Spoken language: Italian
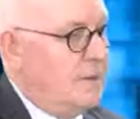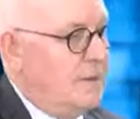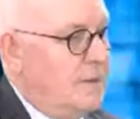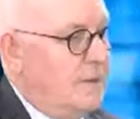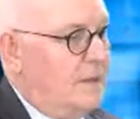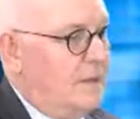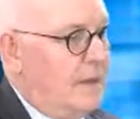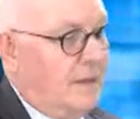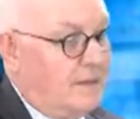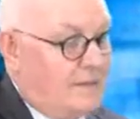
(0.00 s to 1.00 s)
eh,
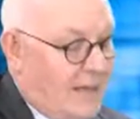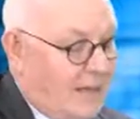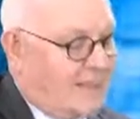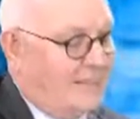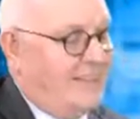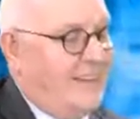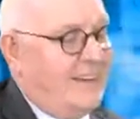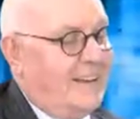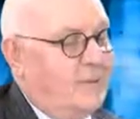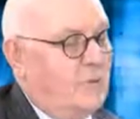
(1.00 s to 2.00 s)
Archistar
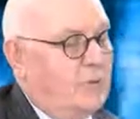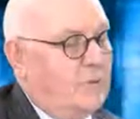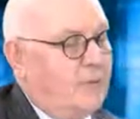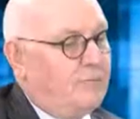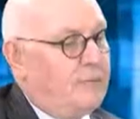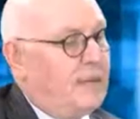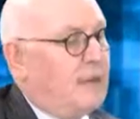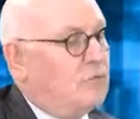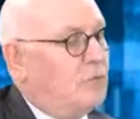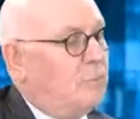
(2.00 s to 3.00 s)
hanno
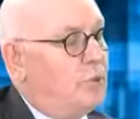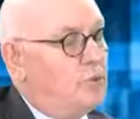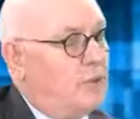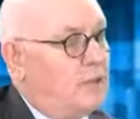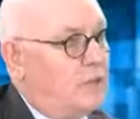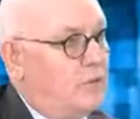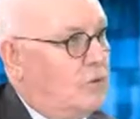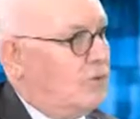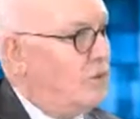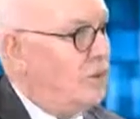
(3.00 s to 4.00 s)
affidato
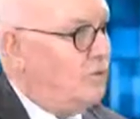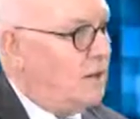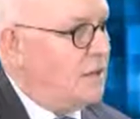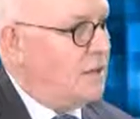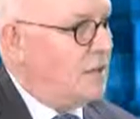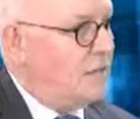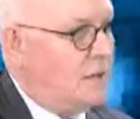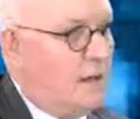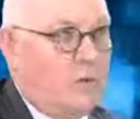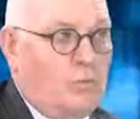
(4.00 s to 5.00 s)
progettazioni significative
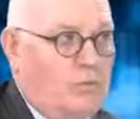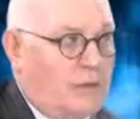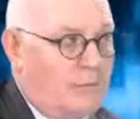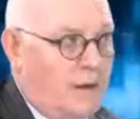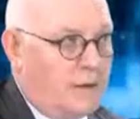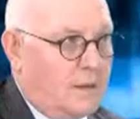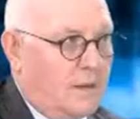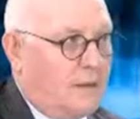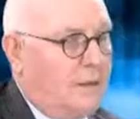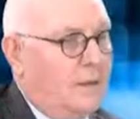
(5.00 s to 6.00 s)
della nuova banca.
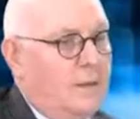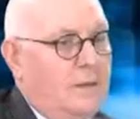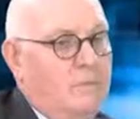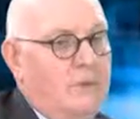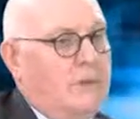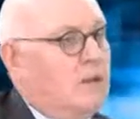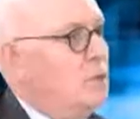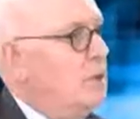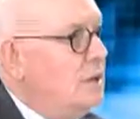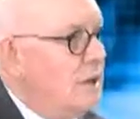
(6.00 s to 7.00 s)
Vede
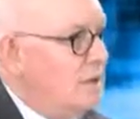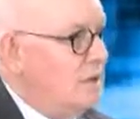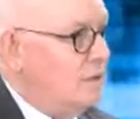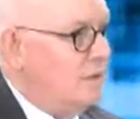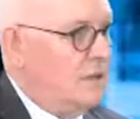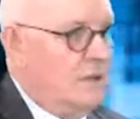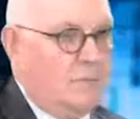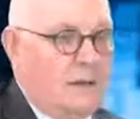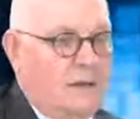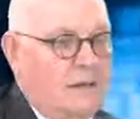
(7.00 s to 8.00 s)
Unicredit, vede
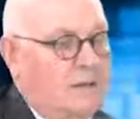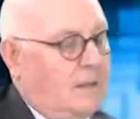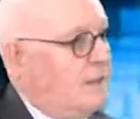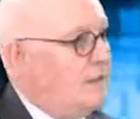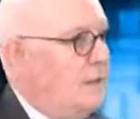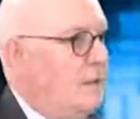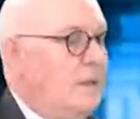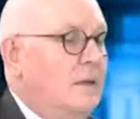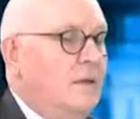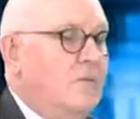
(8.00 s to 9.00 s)
Banca Intesa,
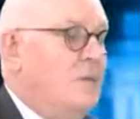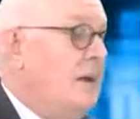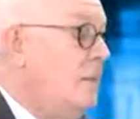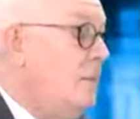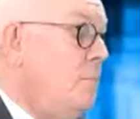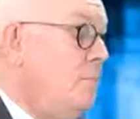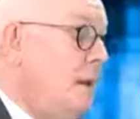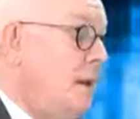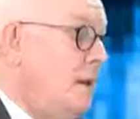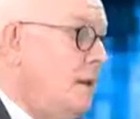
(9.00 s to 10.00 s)
Vedi
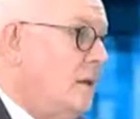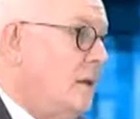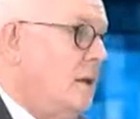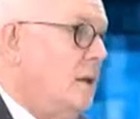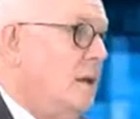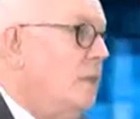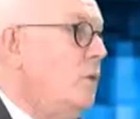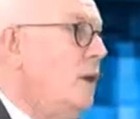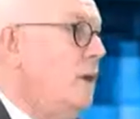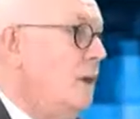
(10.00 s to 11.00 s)
BPR che è
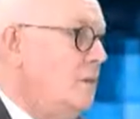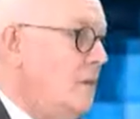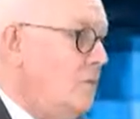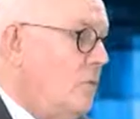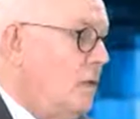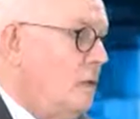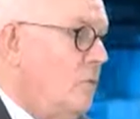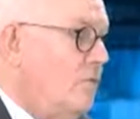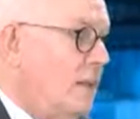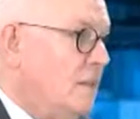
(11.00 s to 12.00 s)
una realizzazione che ho
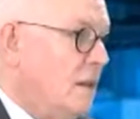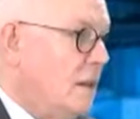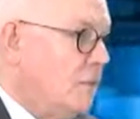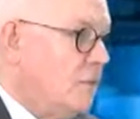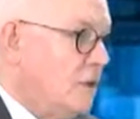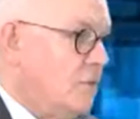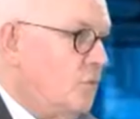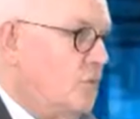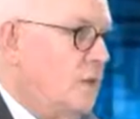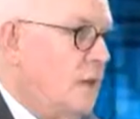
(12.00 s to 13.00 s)
fatto alla nostra
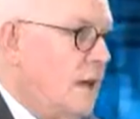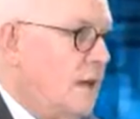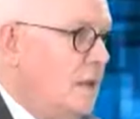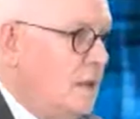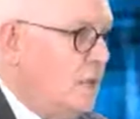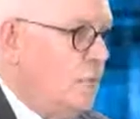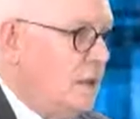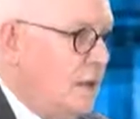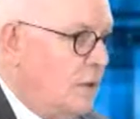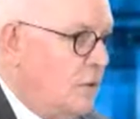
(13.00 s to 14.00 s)
società Il
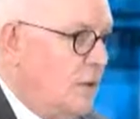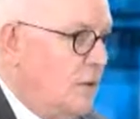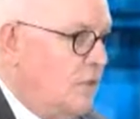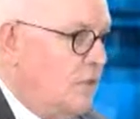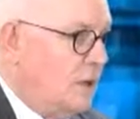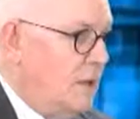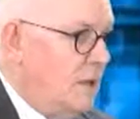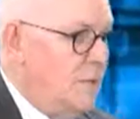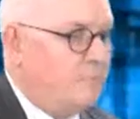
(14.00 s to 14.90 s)
Quadrato a Reggio Emilia,